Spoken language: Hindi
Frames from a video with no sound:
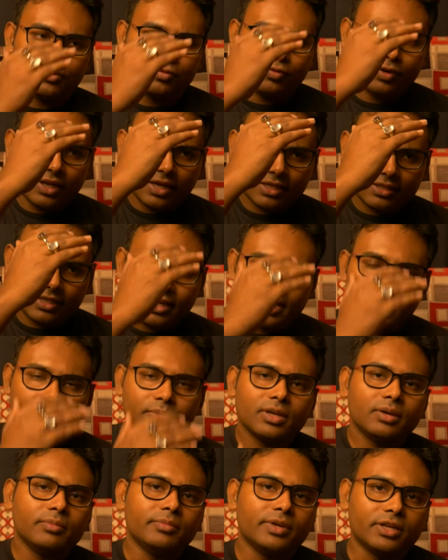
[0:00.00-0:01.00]
फिर आता है
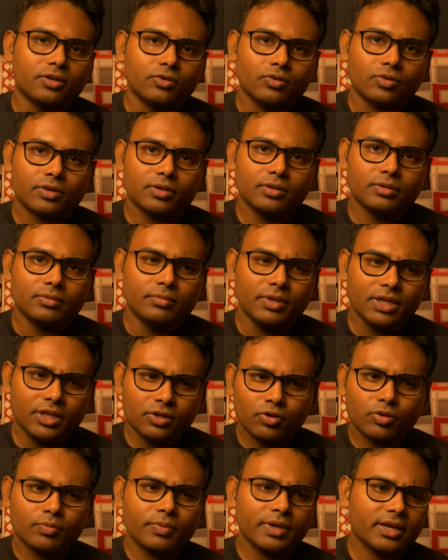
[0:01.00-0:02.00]
हमारा मिड नोट मिड
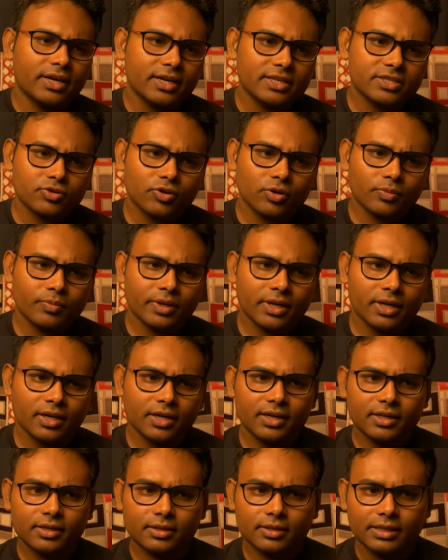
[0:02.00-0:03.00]
नोट पे खास तौर पे
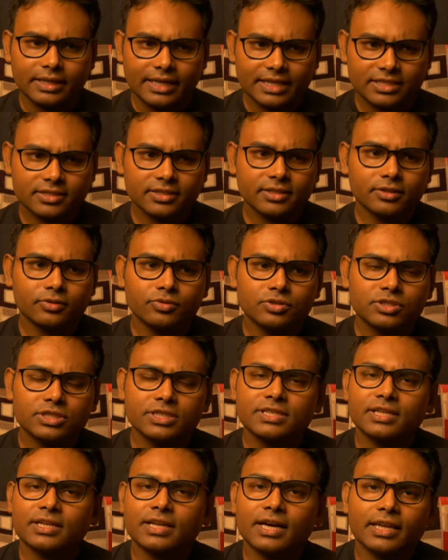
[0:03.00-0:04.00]
अगर नेचुरल कुछ
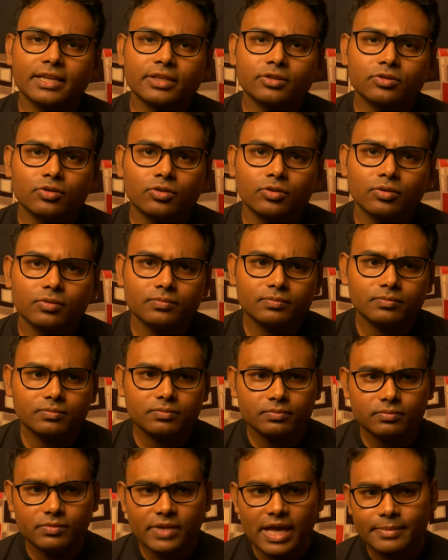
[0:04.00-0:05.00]
चीज़ें डालें तो
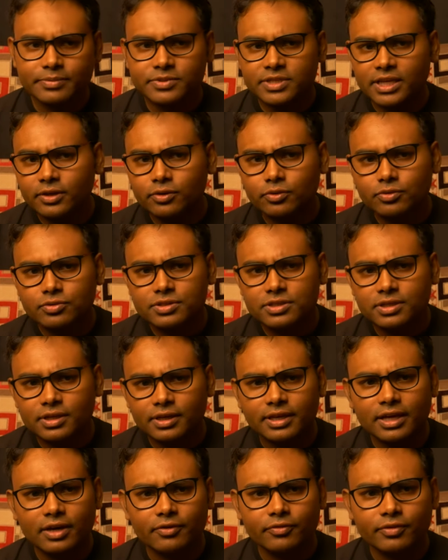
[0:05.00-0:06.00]
एप्सल्यूट्स
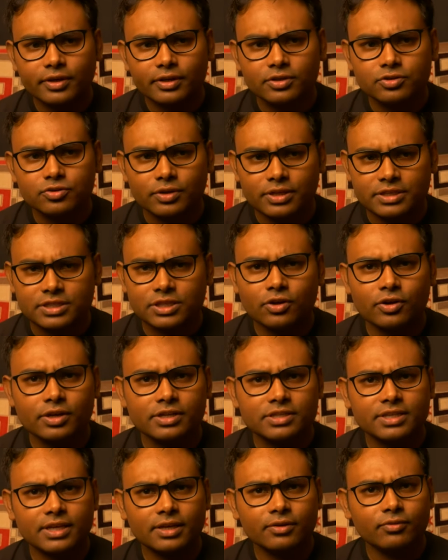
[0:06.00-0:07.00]
या फिर जो
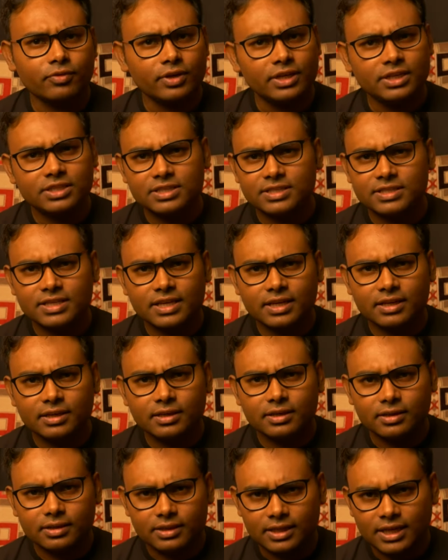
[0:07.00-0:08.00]
रेजिनॉइड्स है वही
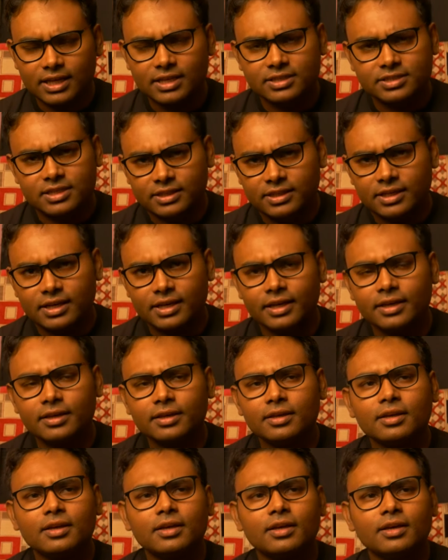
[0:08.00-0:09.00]
चीज़ें डाला जाता है
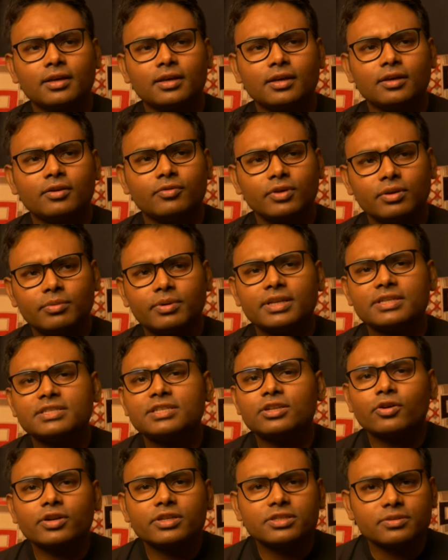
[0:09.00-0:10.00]
फिर भी
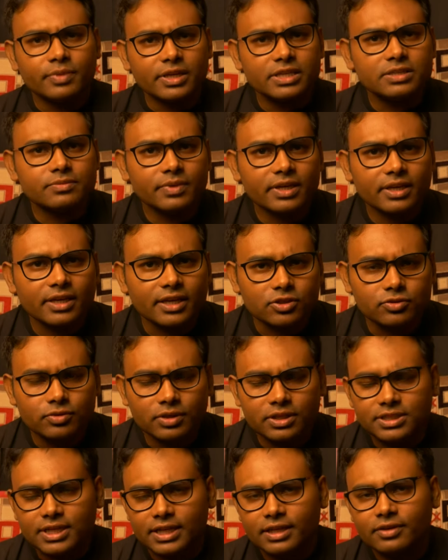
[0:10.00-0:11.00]
रेजिनॉइड्स बेस में
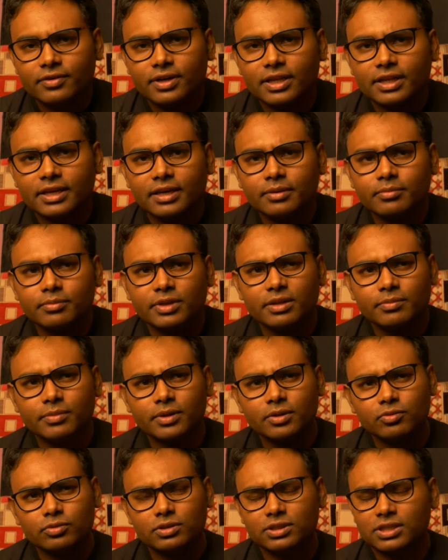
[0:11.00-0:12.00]
एक्चुअली जाने वाले हैं मीट में
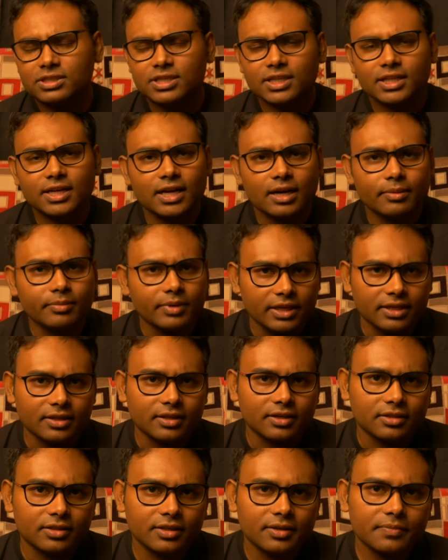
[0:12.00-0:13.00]
उतना ज़्यादा काम नहीं
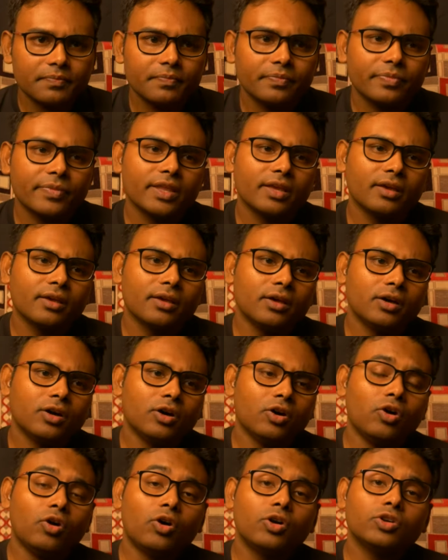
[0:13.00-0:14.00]
करते
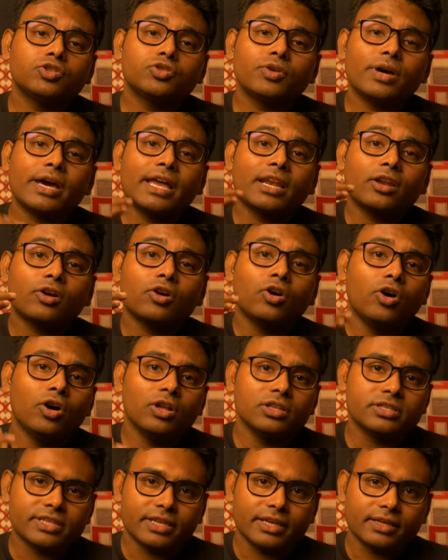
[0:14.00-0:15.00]
और जो
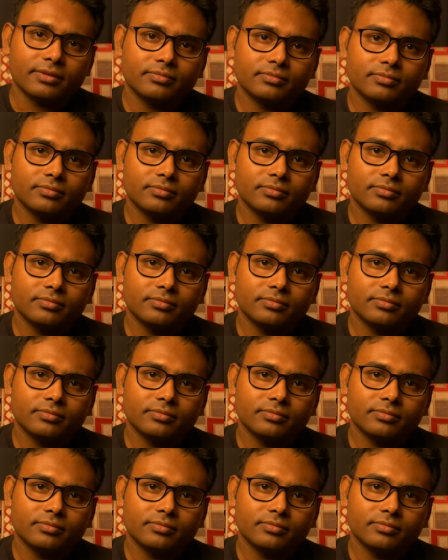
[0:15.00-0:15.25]
अल्कोहल्स है